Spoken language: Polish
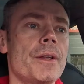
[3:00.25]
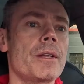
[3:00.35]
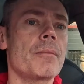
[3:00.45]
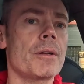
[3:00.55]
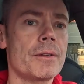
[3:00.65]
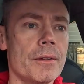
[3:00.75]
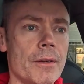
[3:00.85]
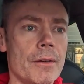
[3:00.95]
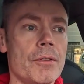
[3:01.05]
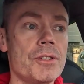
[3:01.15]
na temat
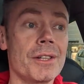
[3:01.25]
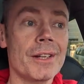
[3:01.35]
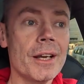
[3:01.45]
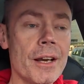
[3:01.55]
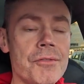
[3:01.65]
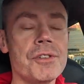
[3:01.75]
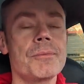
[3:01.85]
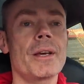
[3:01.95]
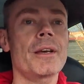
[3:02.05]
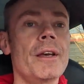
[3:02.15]
e, właśnie Y w
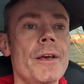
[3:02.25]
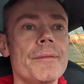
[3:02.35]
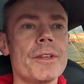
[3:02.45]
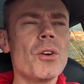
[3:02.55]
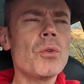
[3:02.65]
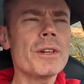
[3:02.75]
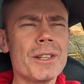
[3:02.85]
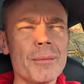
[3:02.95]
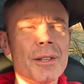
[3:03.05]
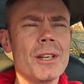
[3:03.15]
zimie i ogólnie
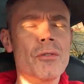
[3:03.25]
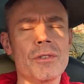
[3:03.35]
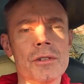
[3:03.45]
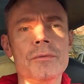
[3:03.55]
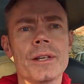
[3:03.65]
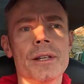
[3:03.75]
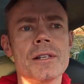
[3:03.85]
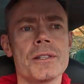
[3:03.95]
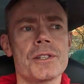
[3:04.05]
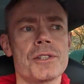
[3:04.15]
tych materiałów na naszym
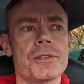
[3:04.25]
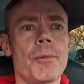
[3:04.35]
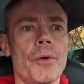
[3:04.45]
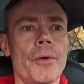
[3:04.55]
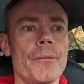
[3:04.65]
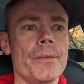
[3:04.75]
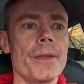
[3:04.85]
kanale znajdziecie sporo.